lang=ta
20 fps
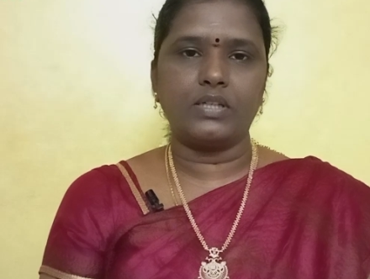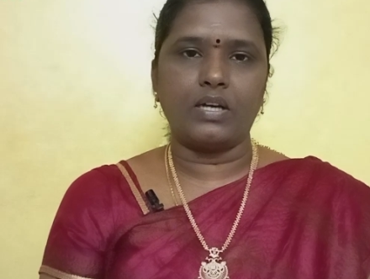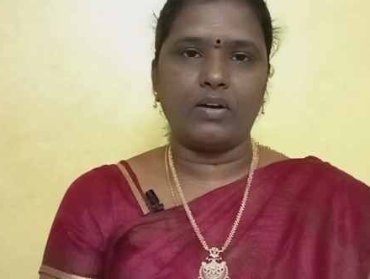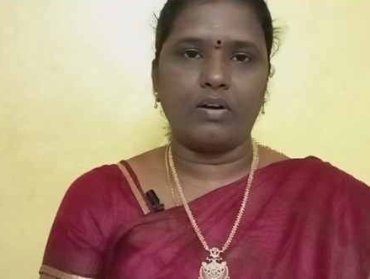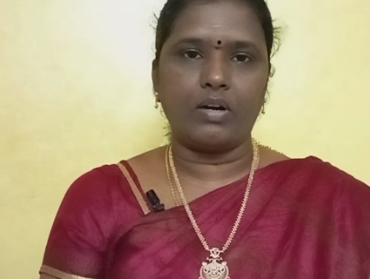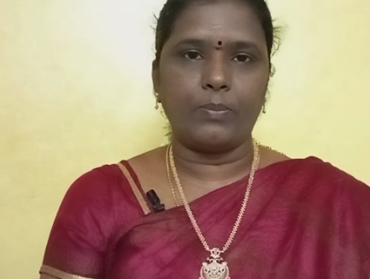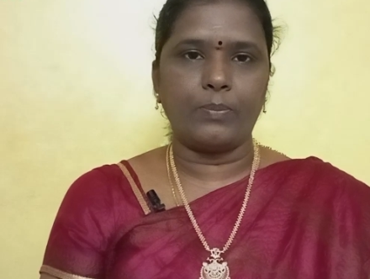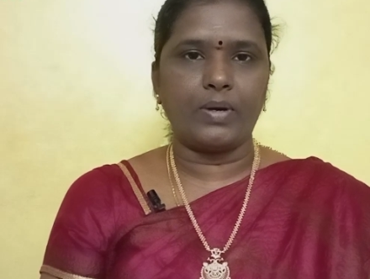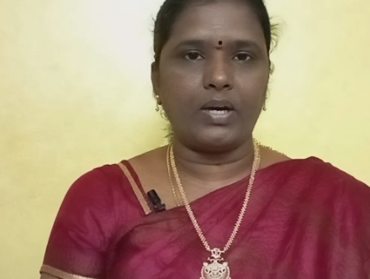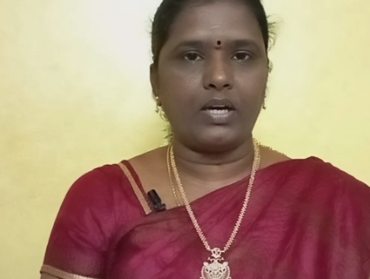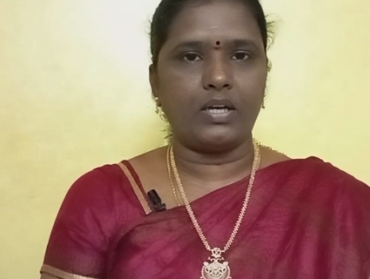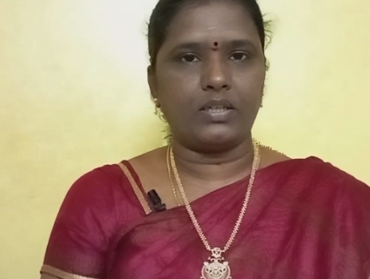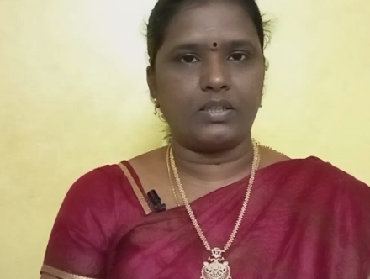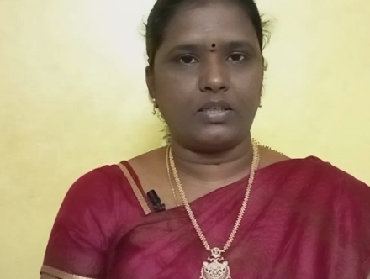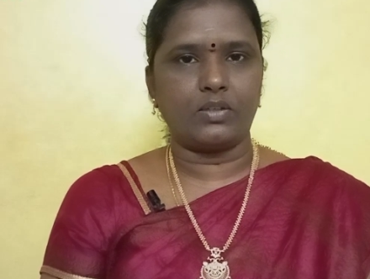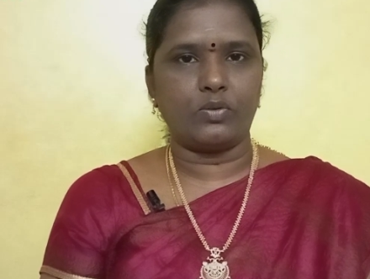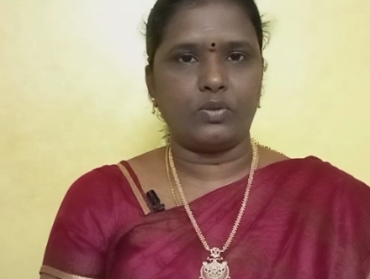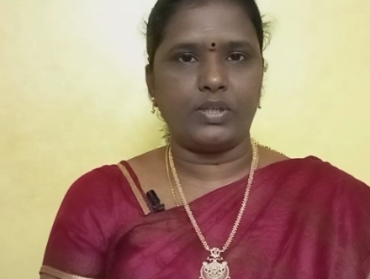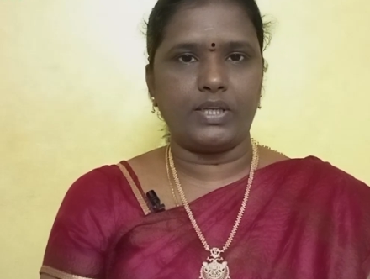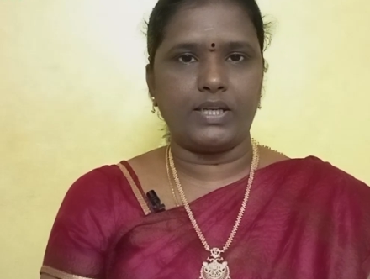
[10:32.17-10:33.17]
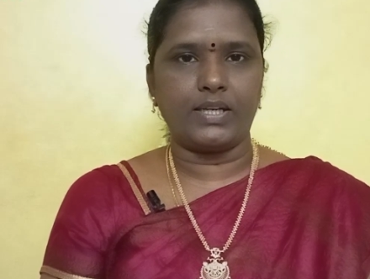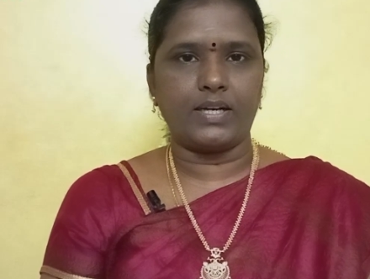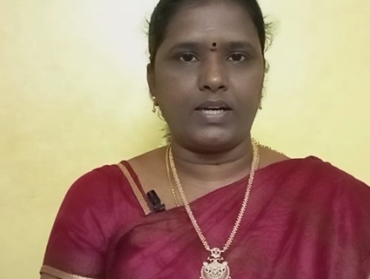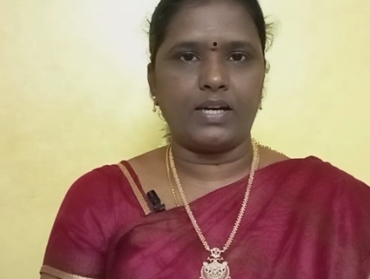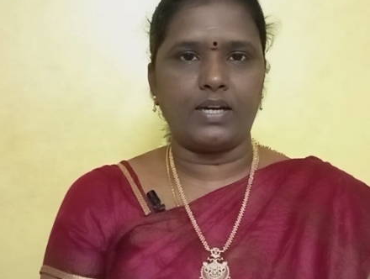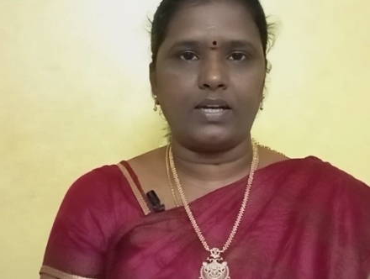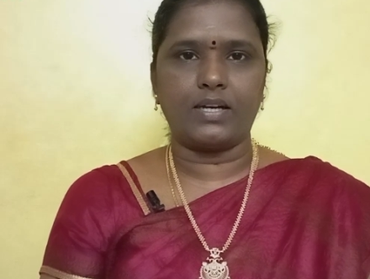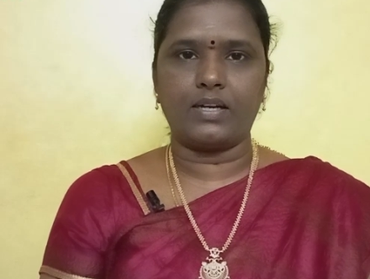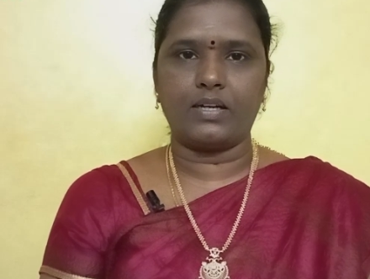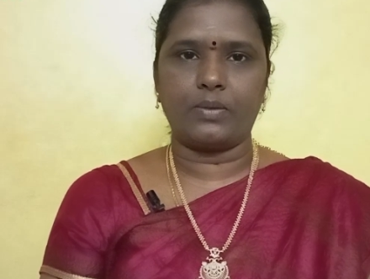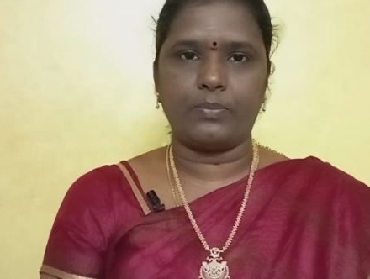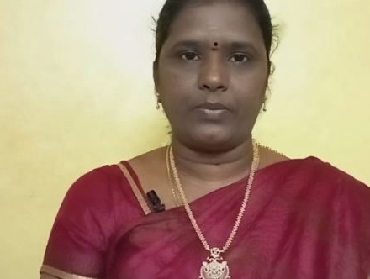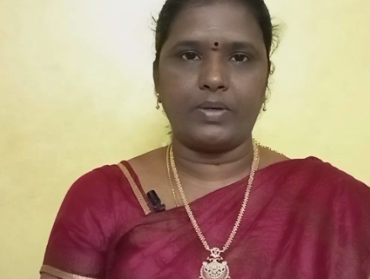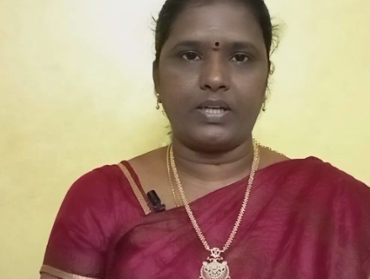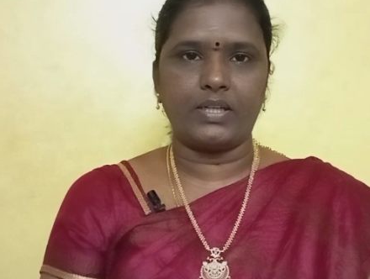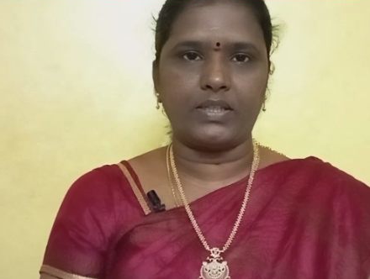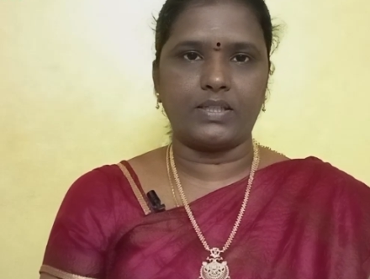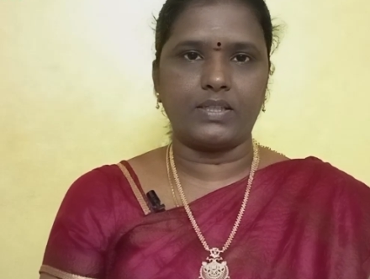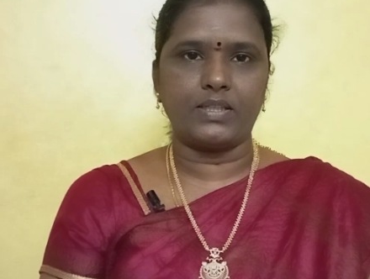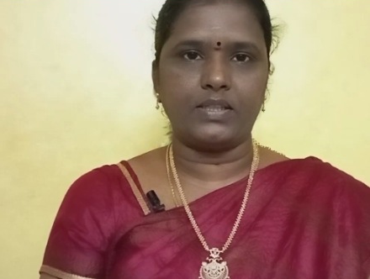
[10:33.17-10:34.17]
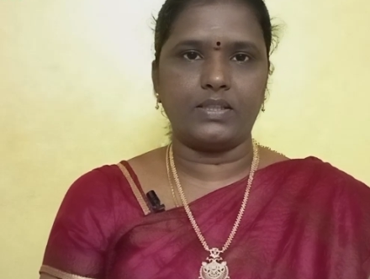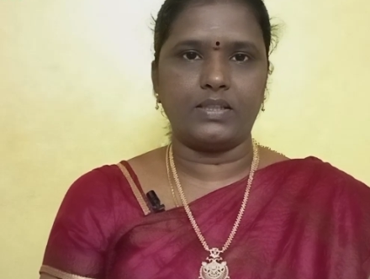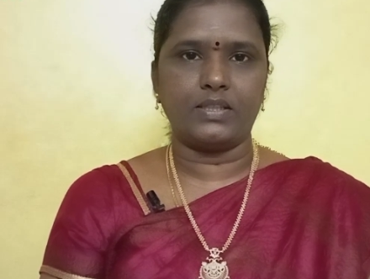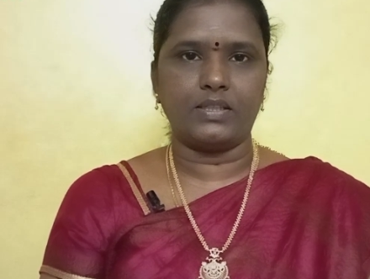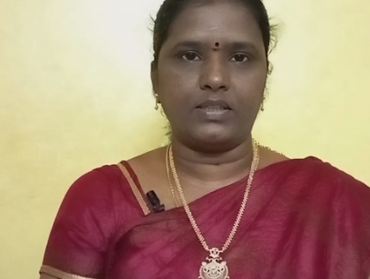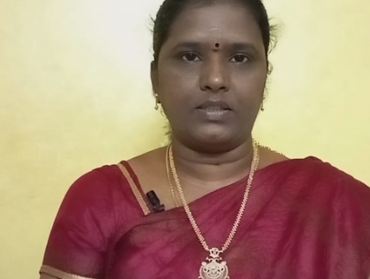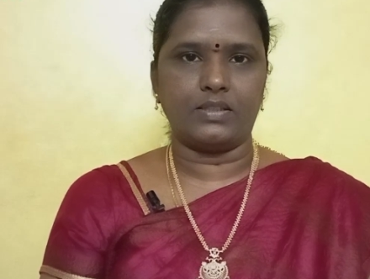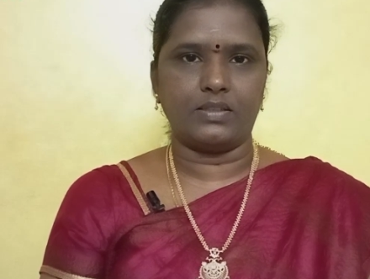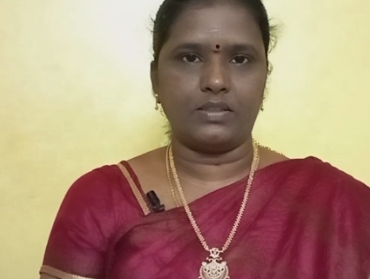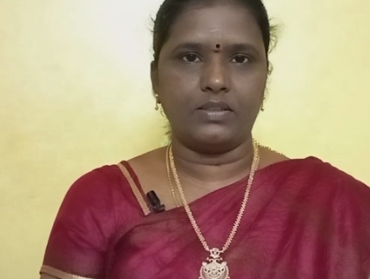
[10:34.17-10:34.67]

கவனமாக இருக்கக்கூடிய காலகட்டமாக இருக்குது இந்த